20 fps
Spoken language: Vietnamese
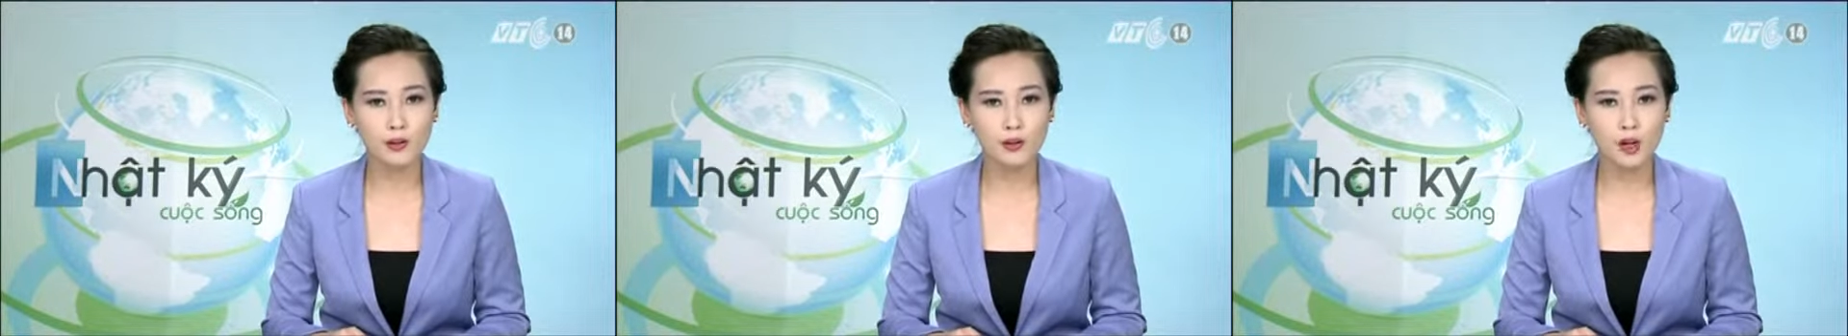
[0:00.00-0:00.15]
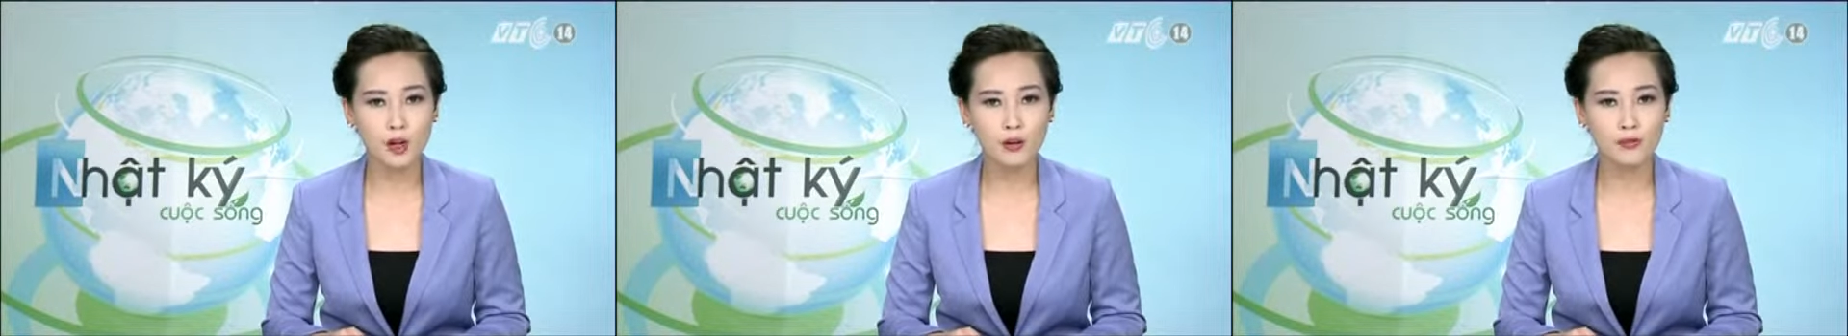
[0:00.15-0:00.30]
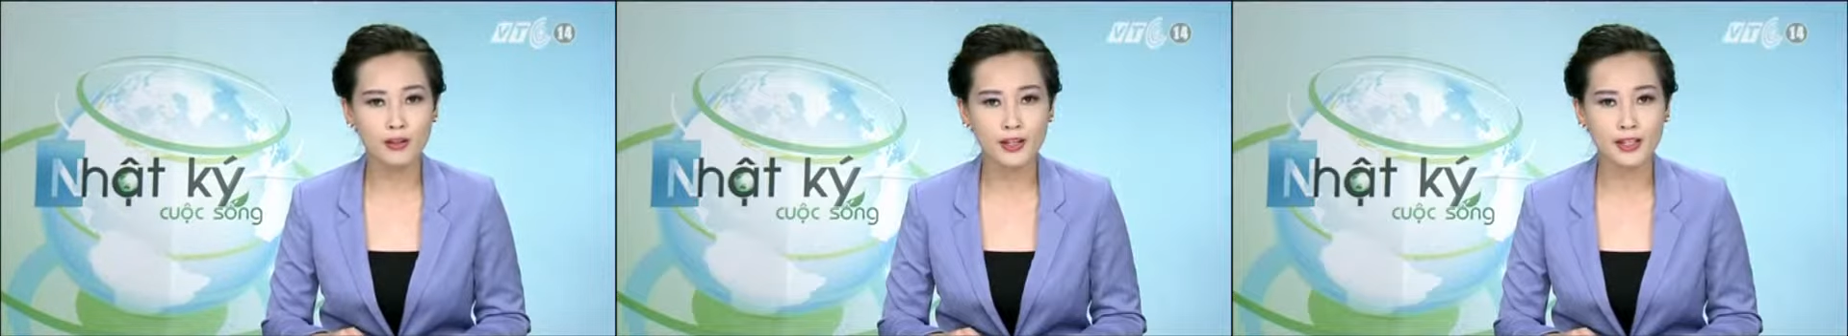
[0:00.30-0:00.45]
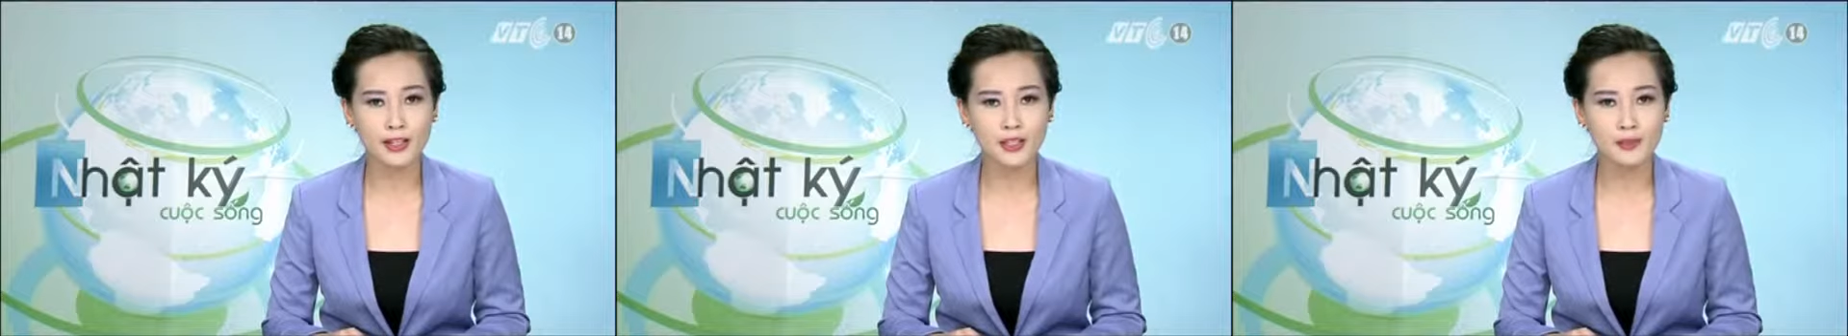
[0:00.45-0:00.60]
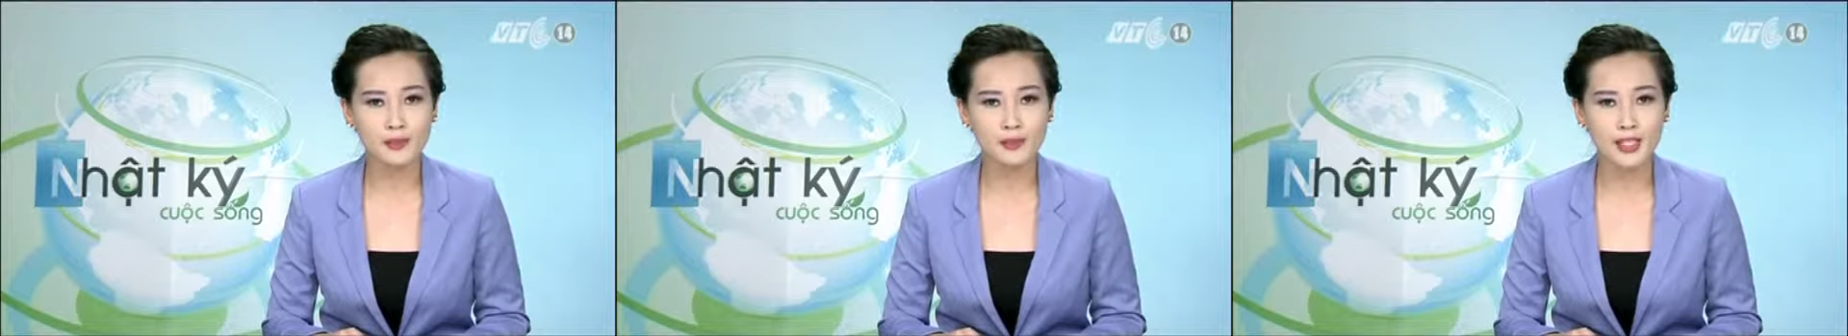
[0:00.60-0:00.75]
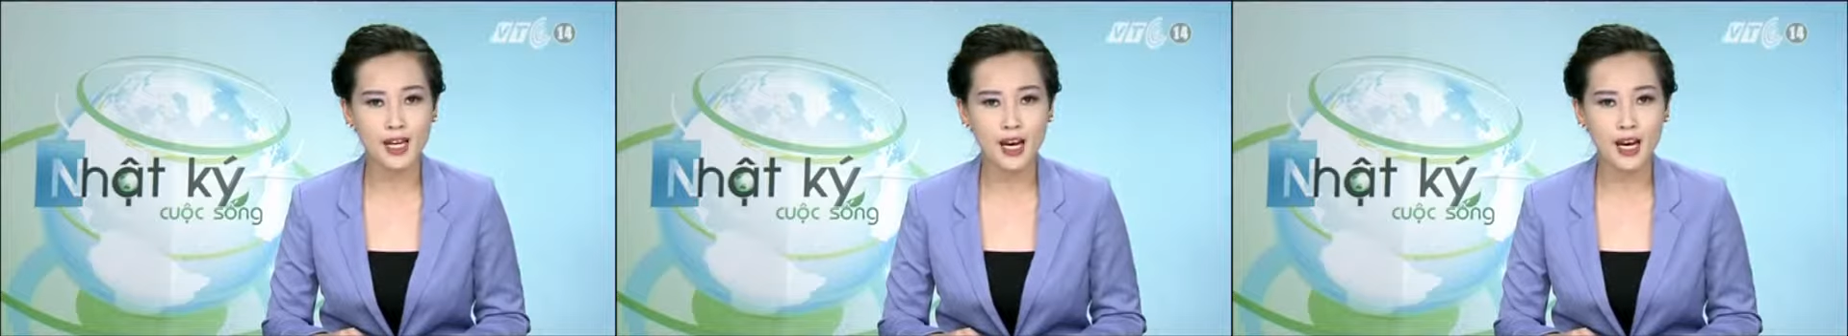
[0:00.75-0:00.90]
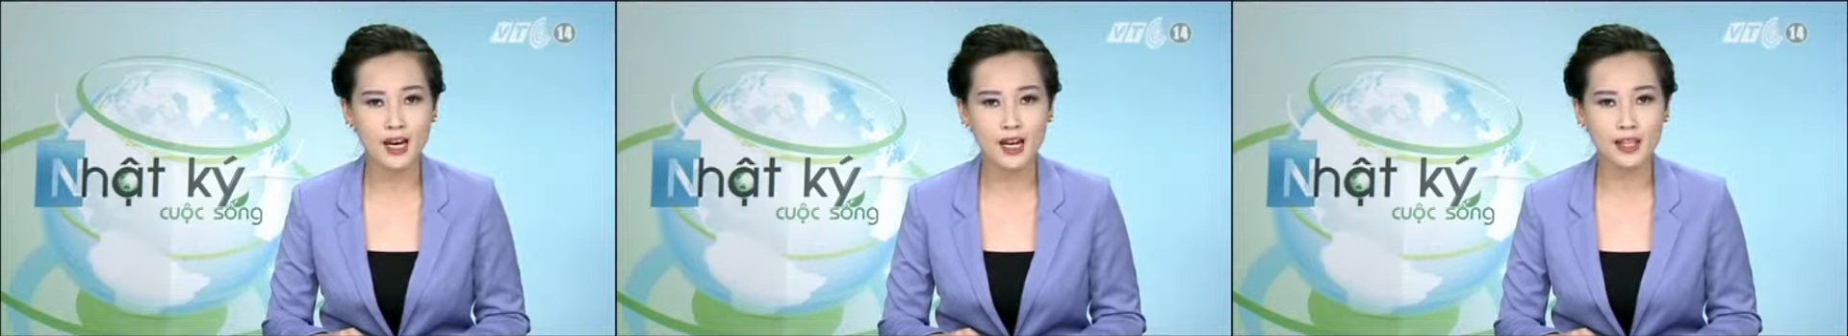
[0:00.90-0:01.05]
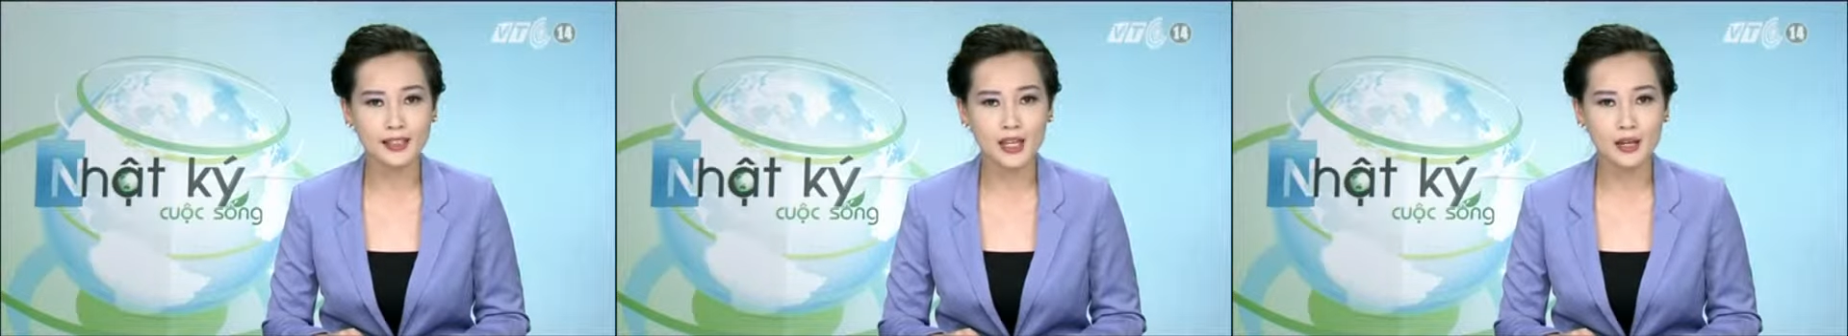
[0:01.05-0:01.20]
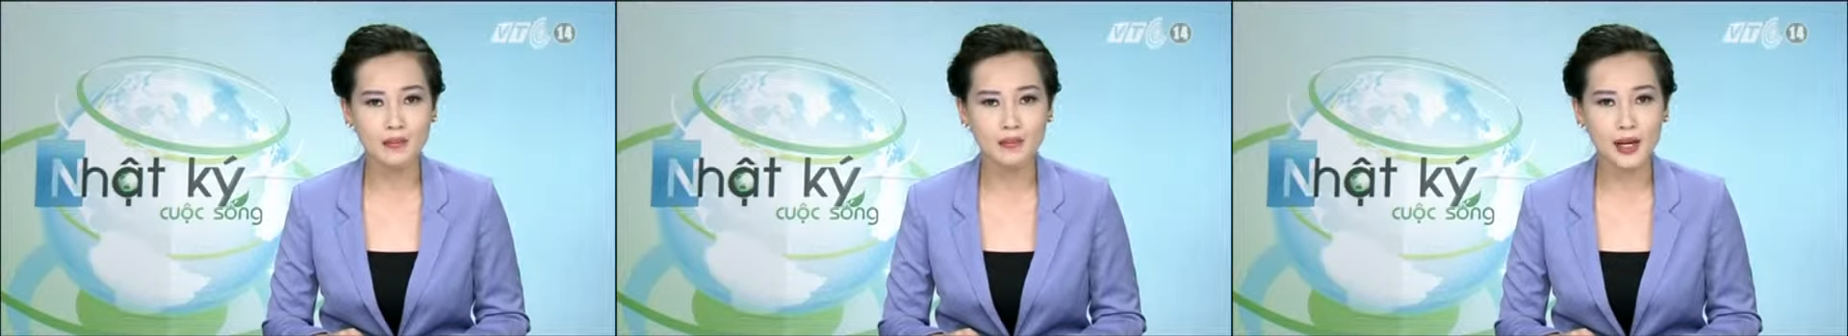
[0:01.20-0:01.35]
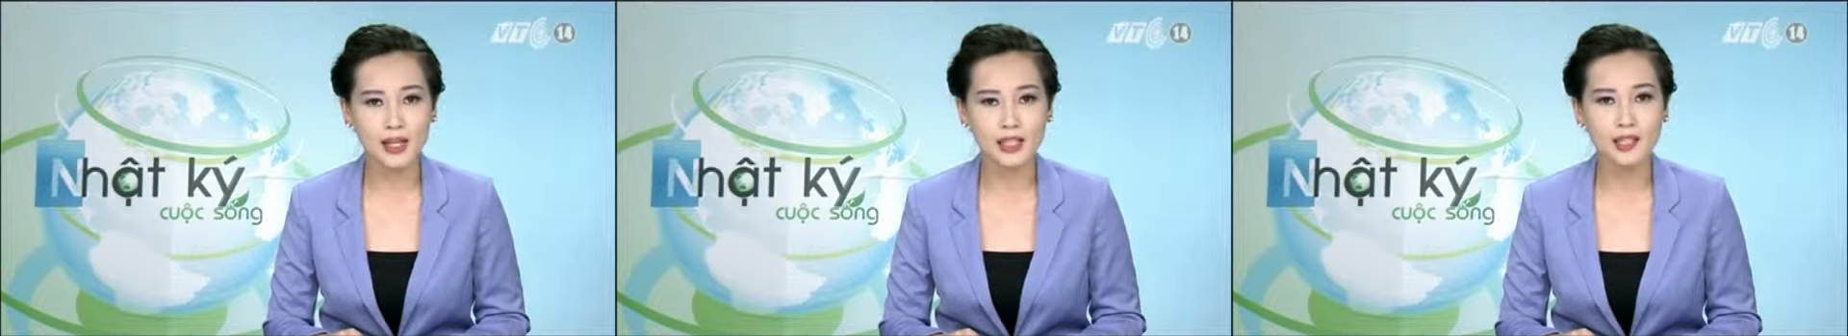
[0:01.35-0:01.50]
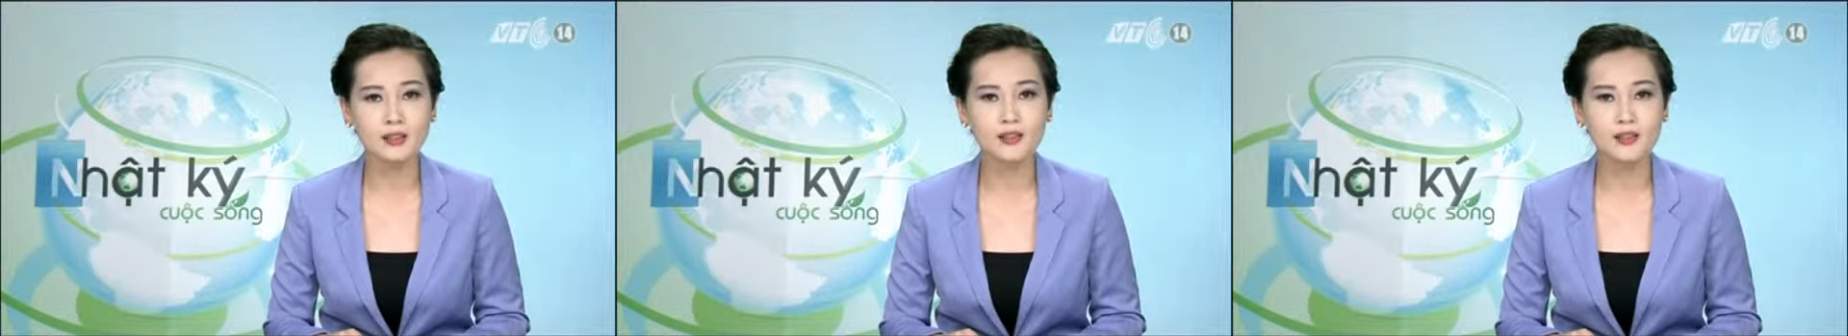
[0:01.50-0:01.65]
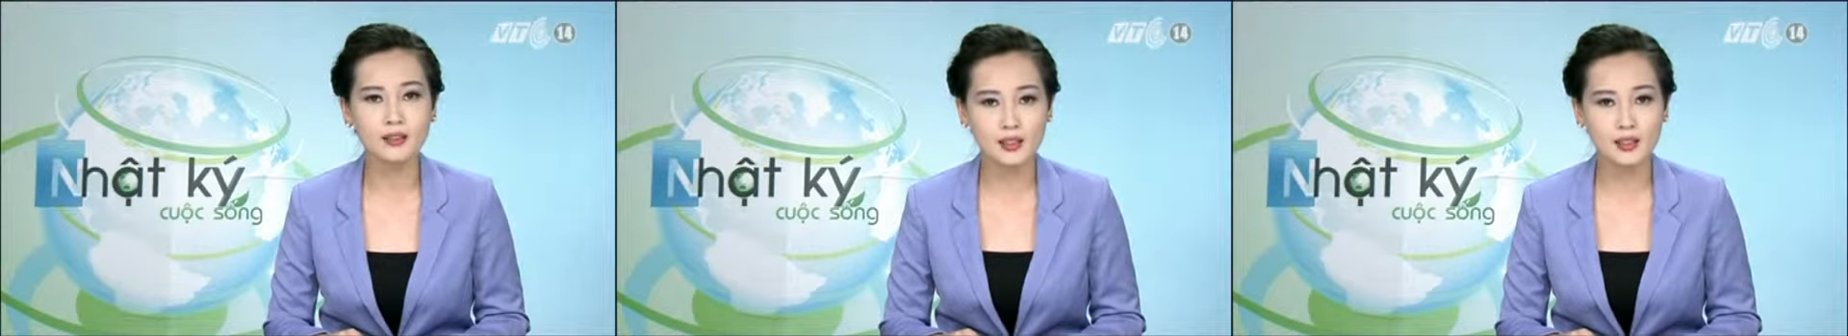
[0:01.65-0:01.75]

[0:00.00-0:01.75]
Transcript: cầu phải kiểm tra lại thang máy ở